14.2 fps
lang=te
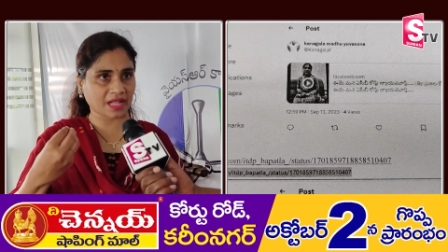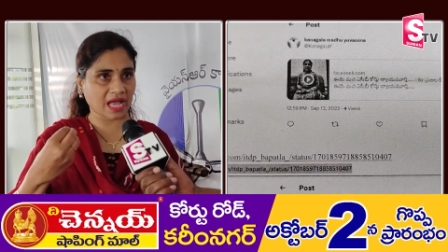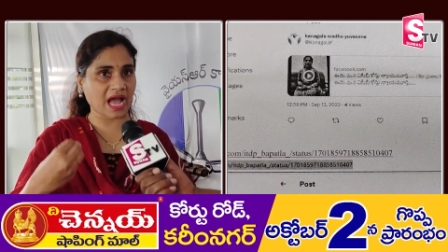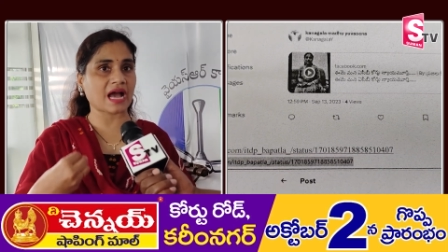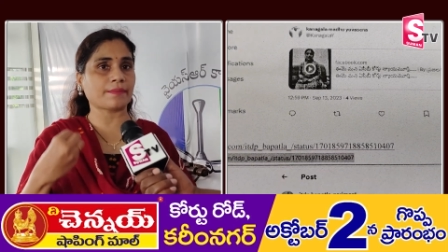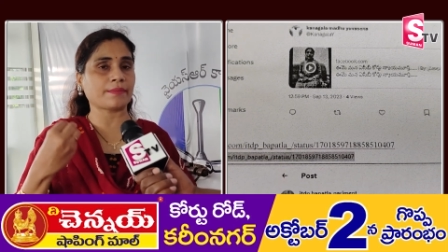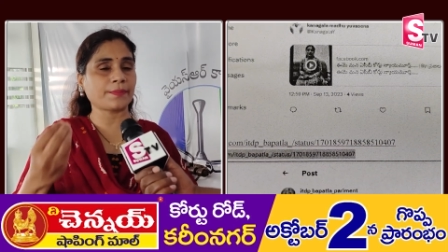
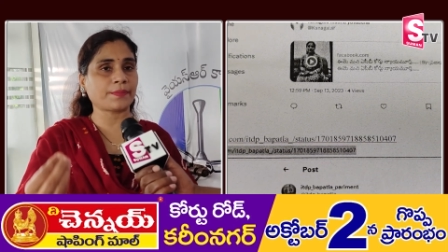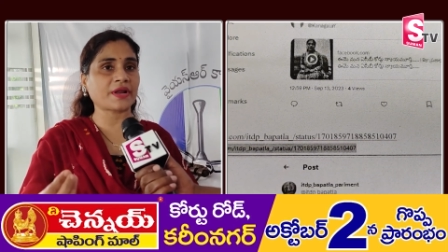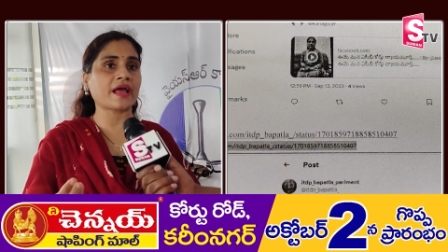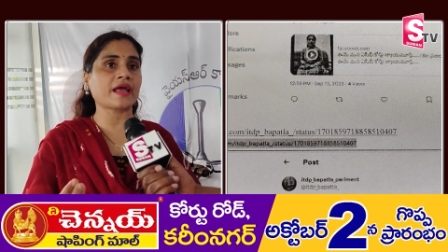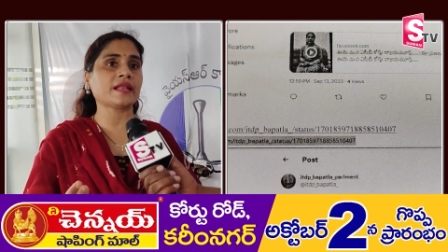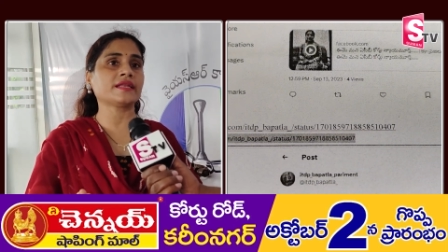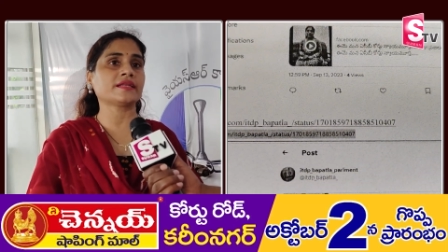నా
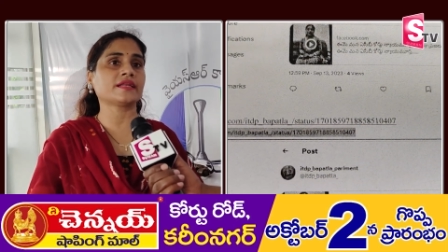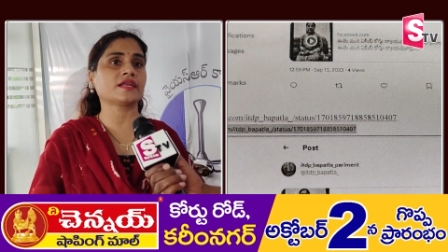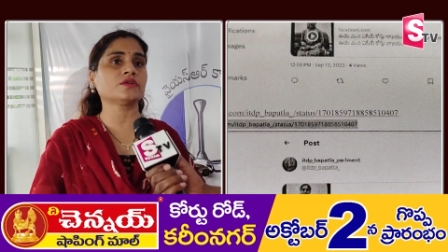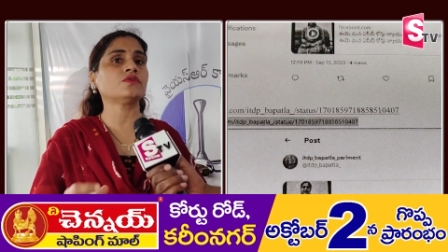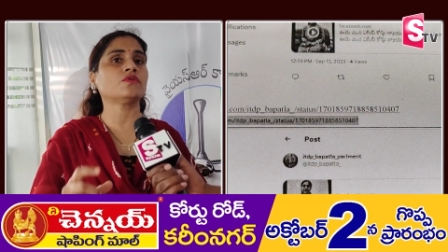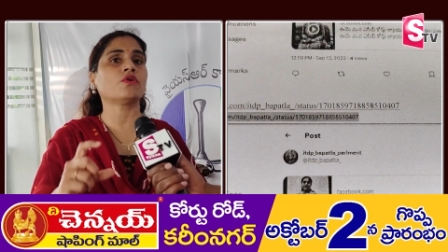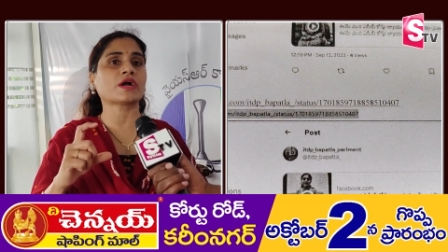అభిప్రాయాల్ని
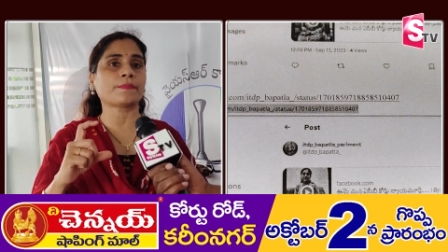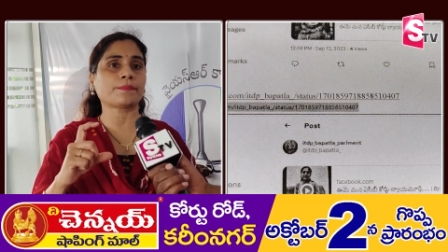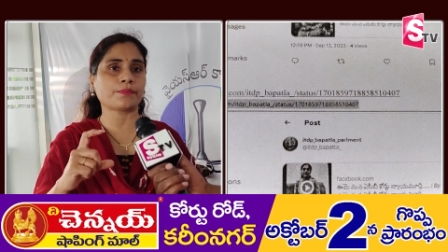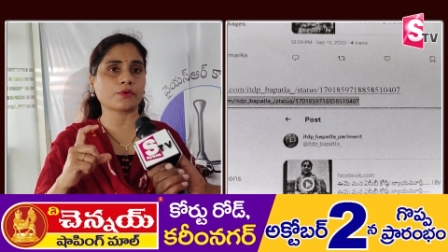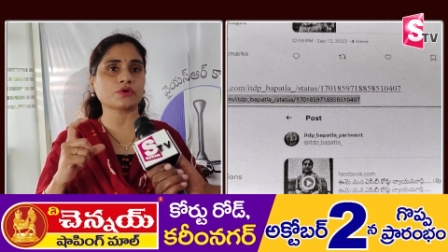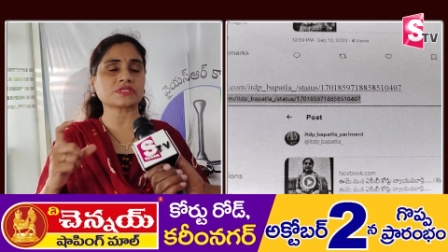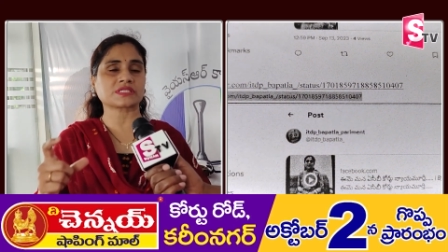నేను ఒక
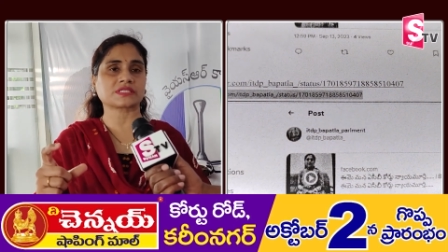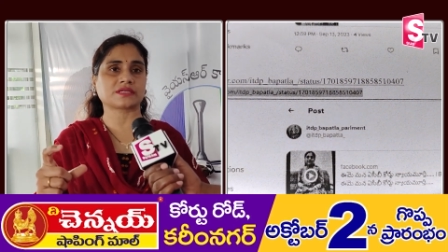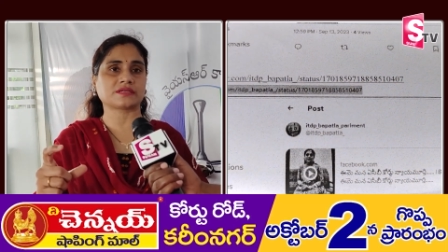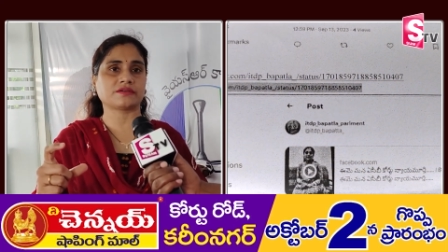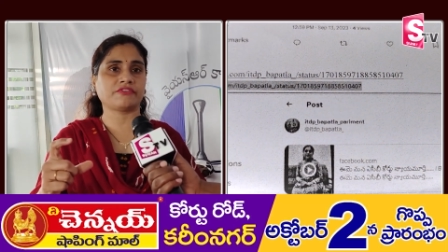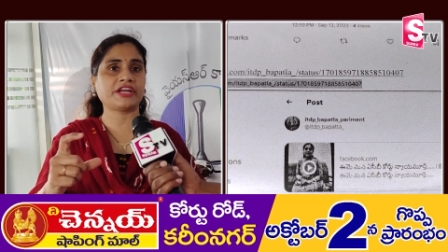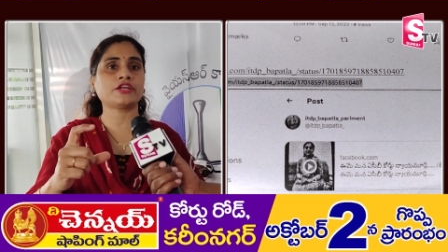పోస్ట్
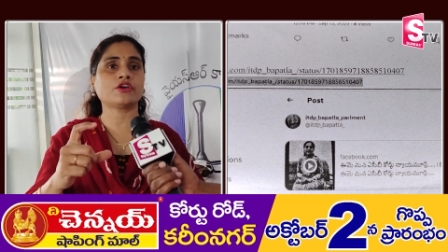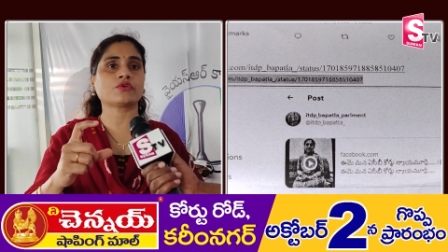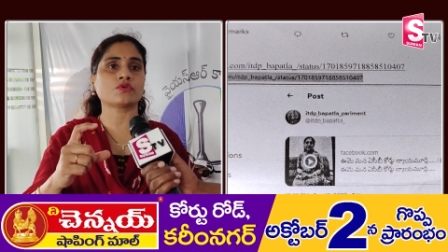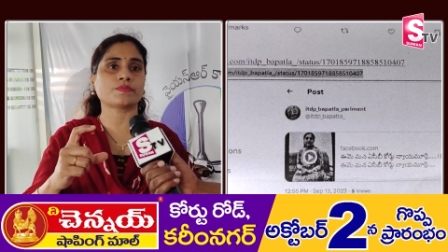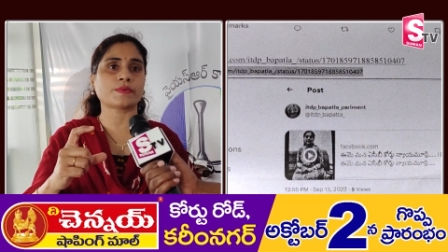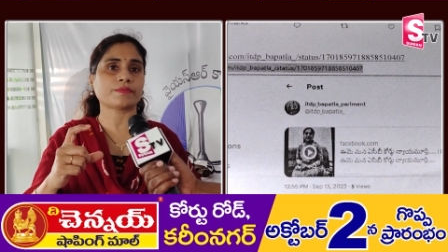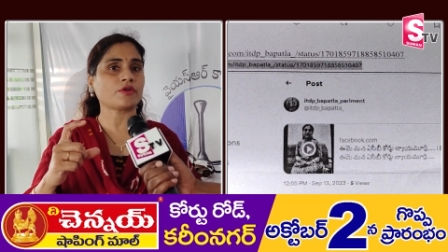వీడియో
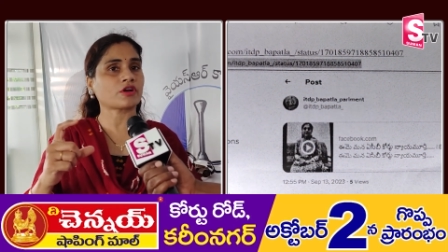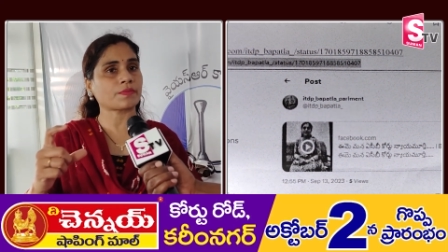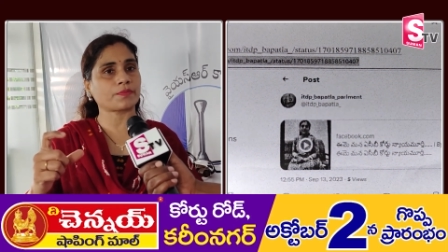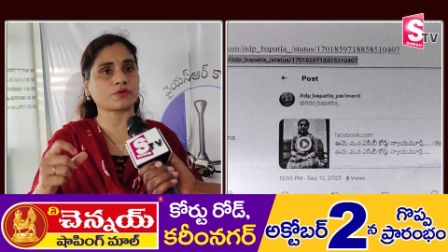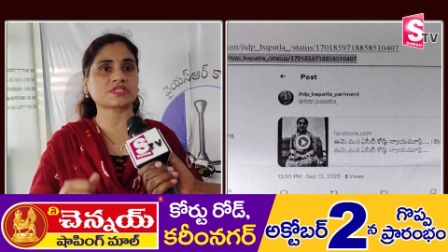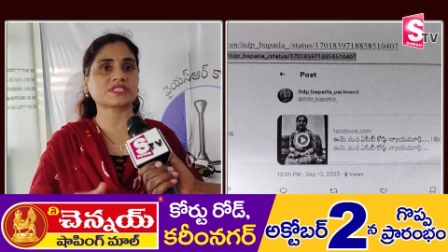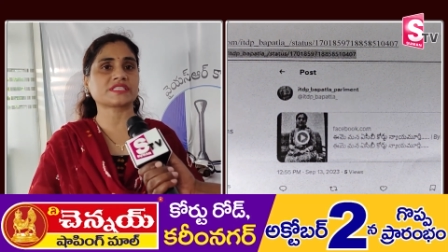రూపంలో ఒక
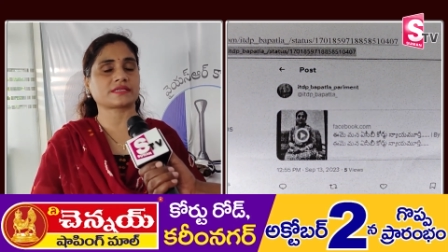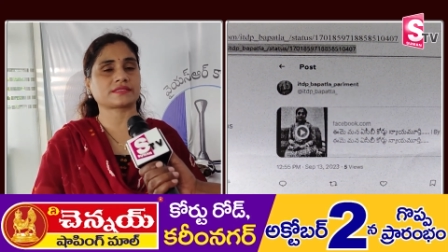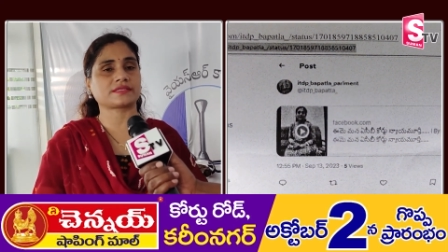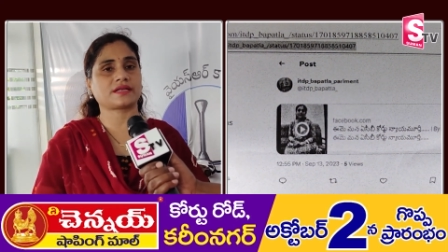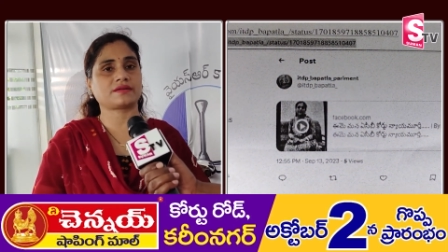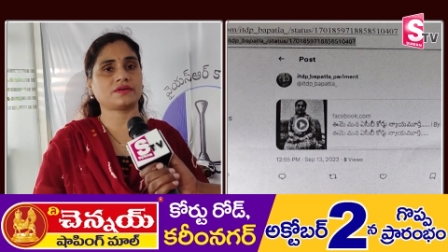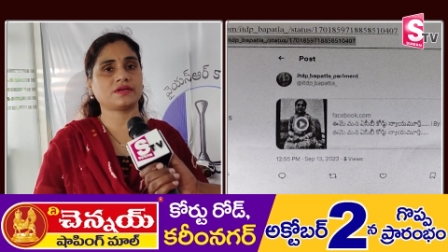పోస్ట్
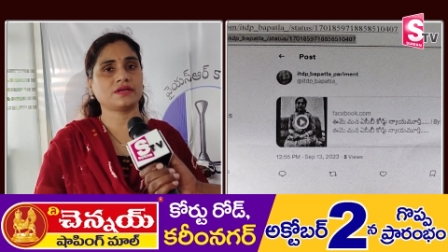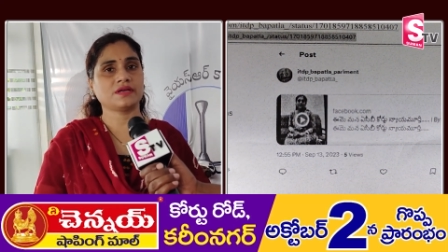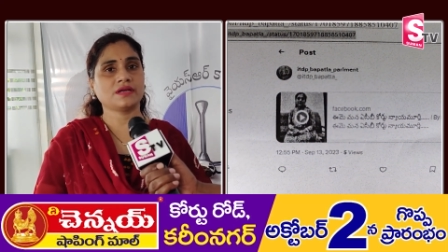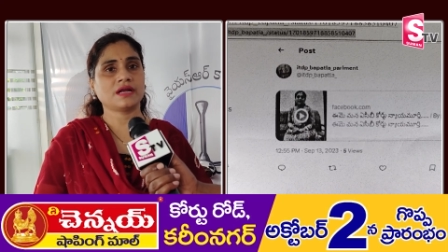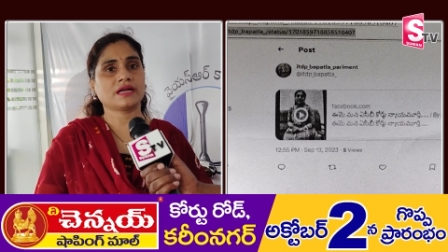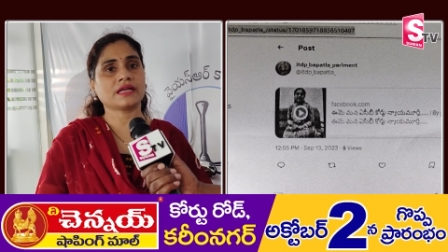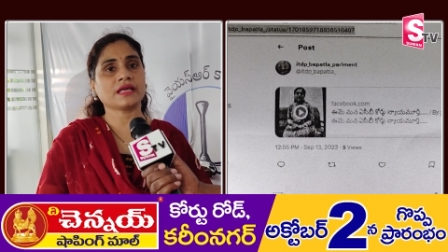చేశాను
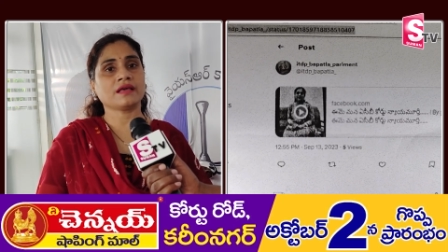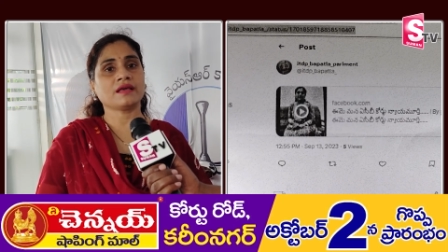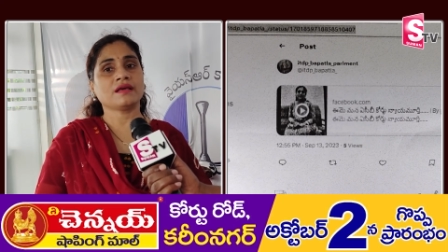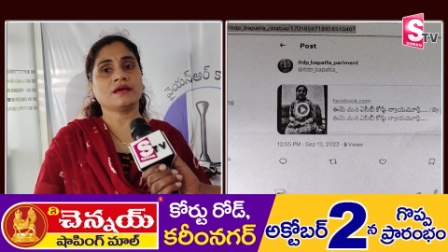అంటే